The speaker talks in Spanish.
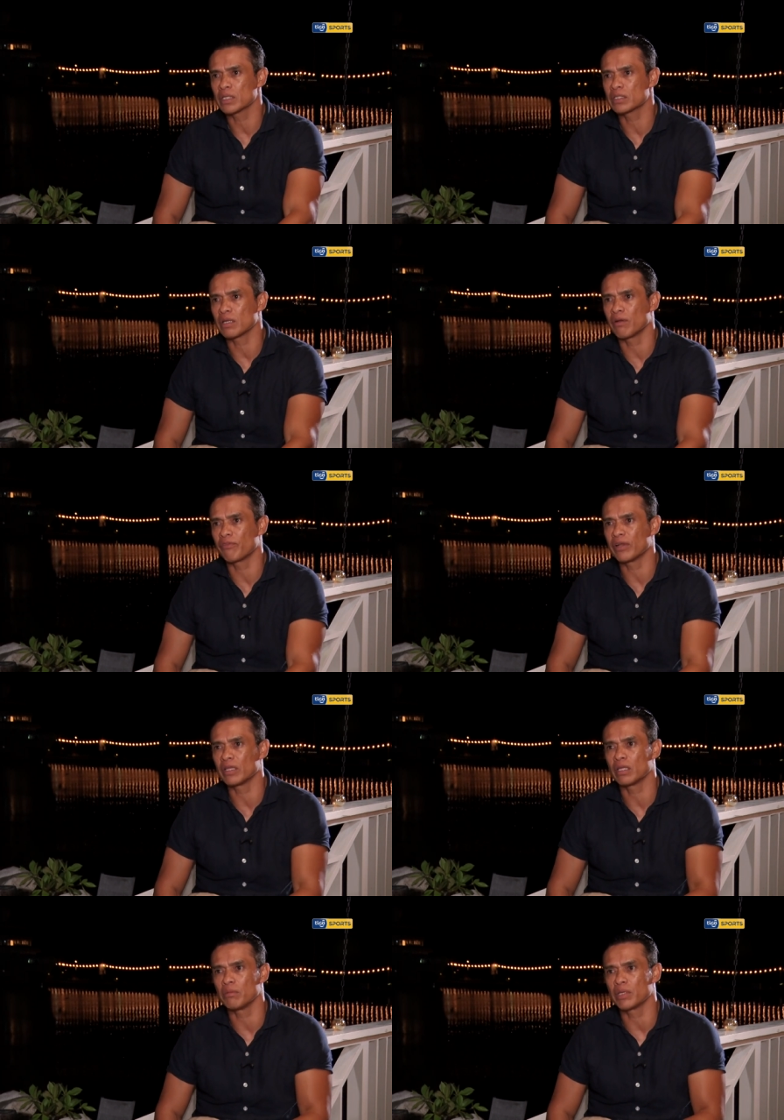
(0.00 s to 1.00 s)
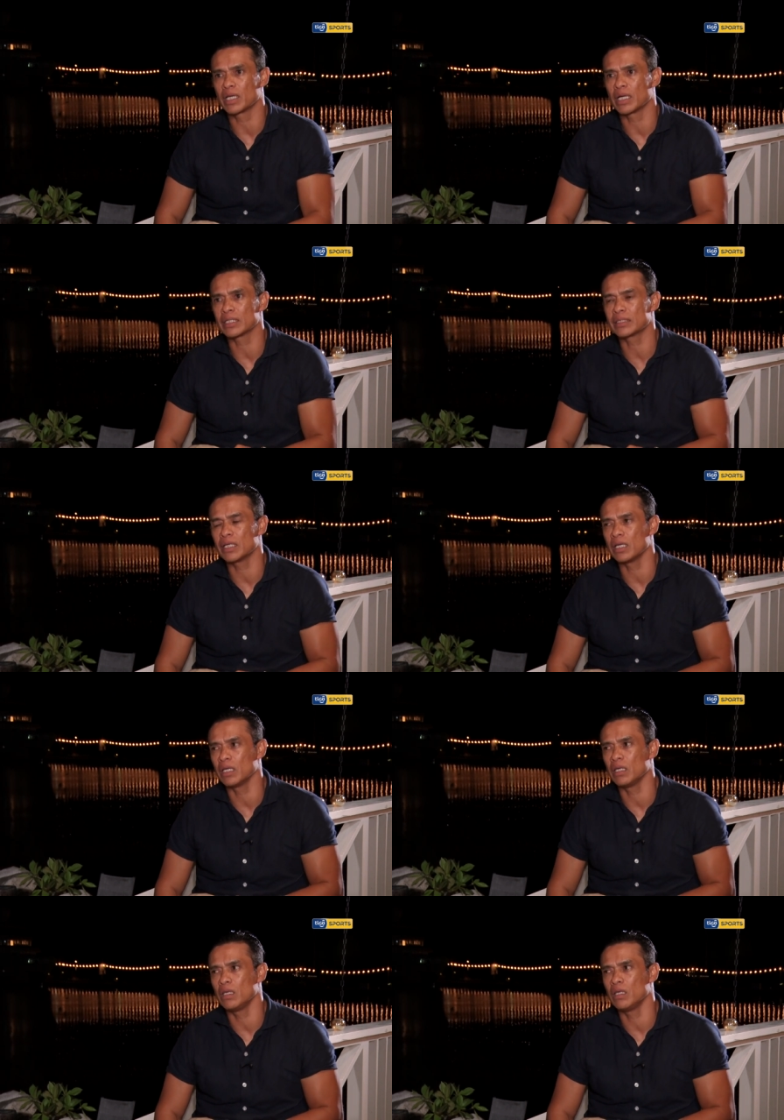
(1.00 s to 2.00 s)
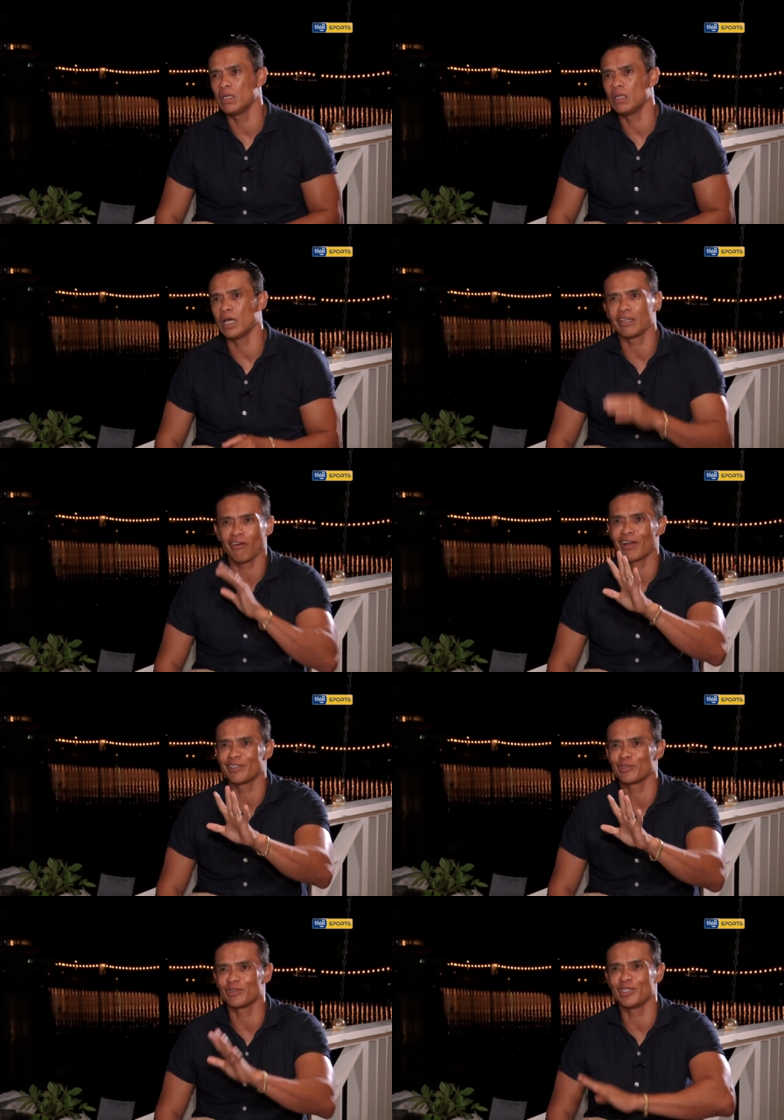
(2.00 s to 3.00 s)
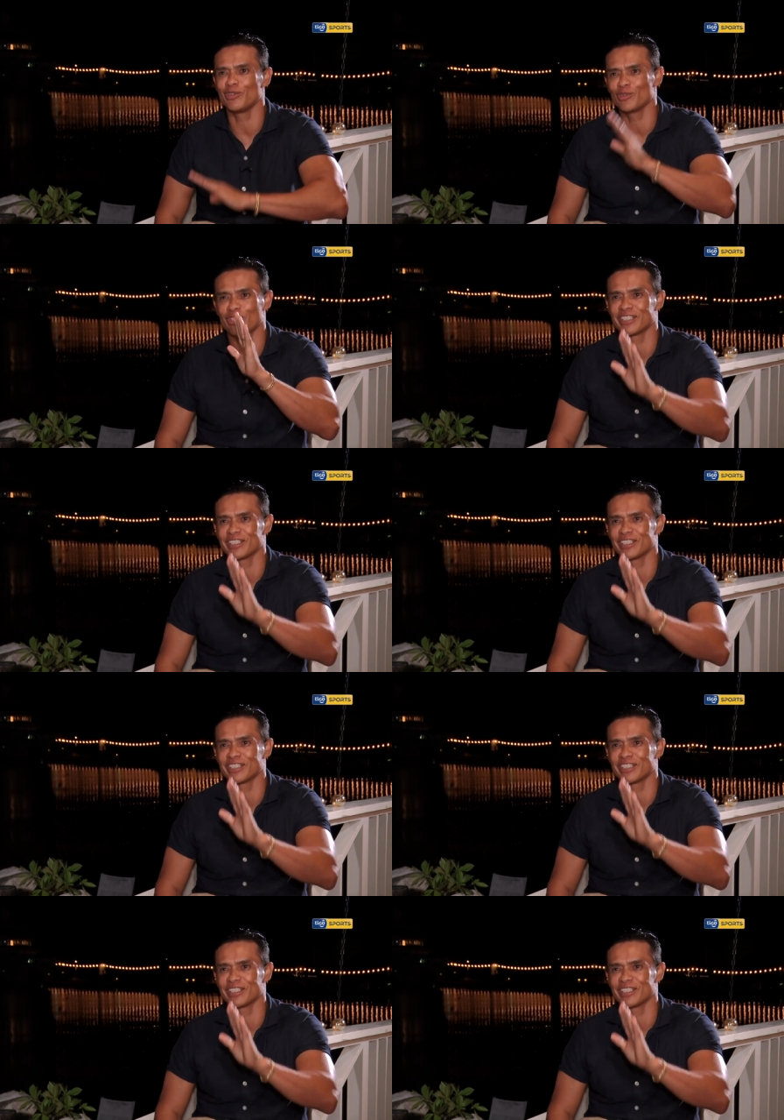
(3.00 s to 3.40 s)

estaba al frente de mi casa y andaba en calzoncillos,